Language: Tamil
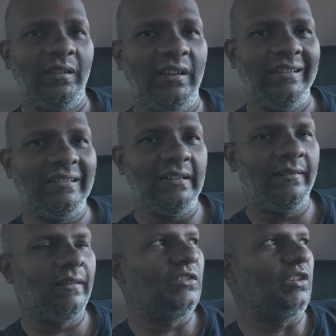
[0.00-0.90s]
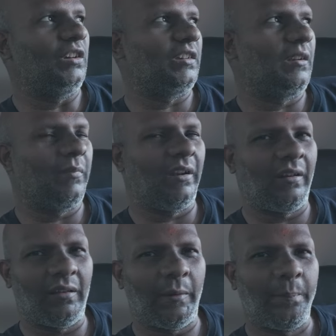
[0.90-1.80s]
வந்து டிஸ்டன்ஸ் எஜுகேஷனில்
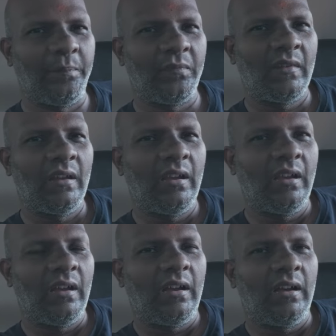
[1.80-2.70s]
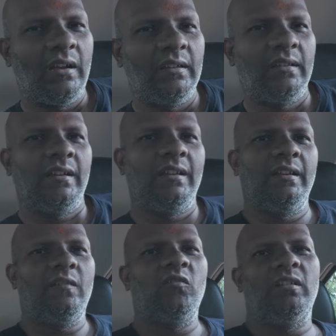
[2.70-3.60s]
பண்ணியிருந்தேன் அதனால்
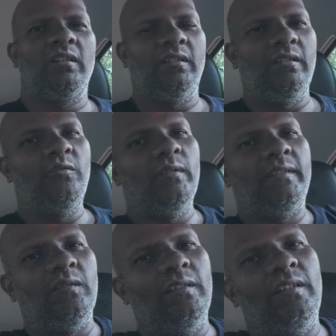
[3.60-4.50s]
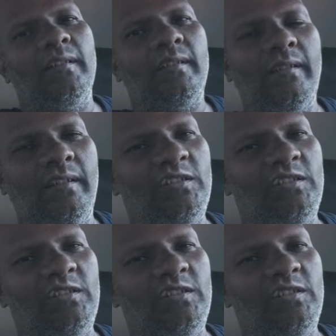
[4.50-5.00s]
இவங்க யூனிவர்சிட்டி வந்து டிஸ்டன்ஸ்